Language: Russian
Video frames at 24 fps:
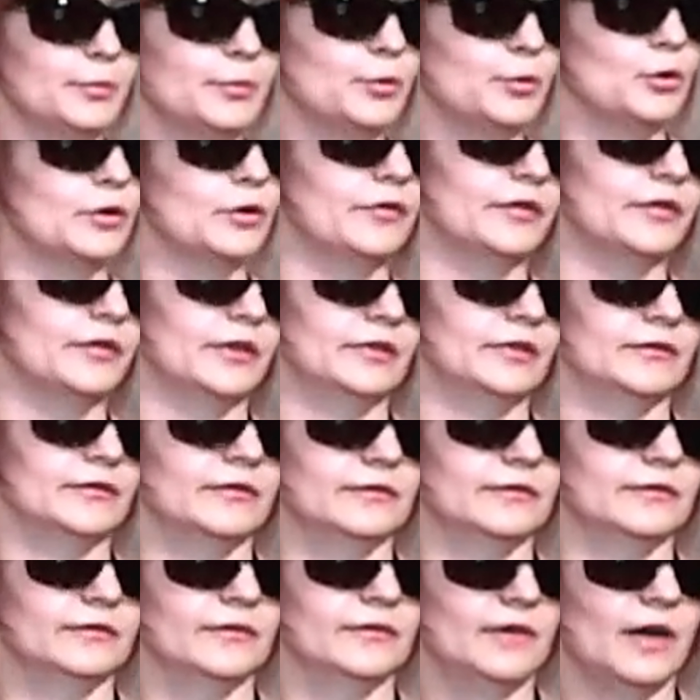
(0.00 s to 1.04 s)
буквы.
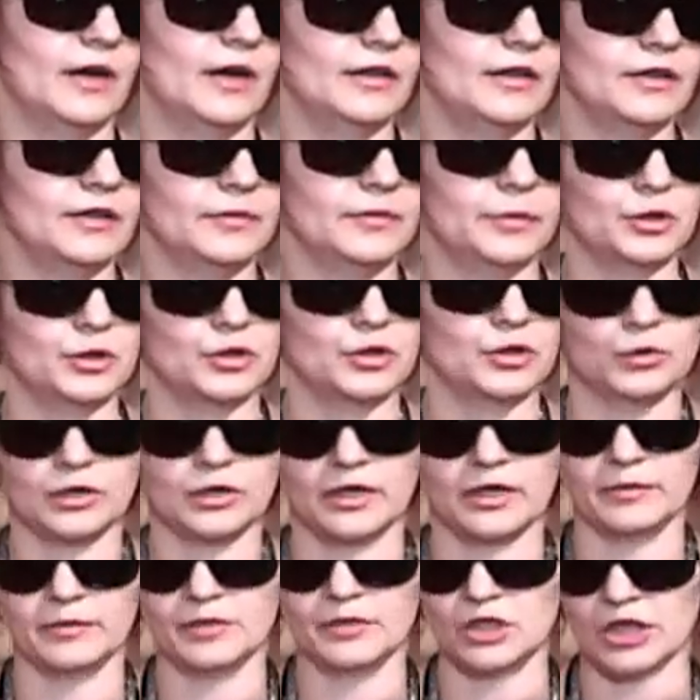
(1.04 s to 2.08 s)
Они
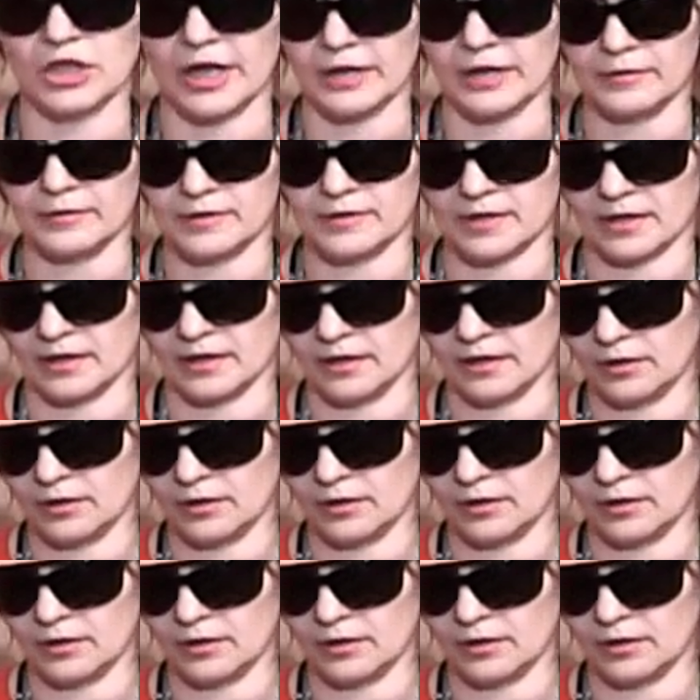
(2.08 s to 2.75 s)
почему-то обижаются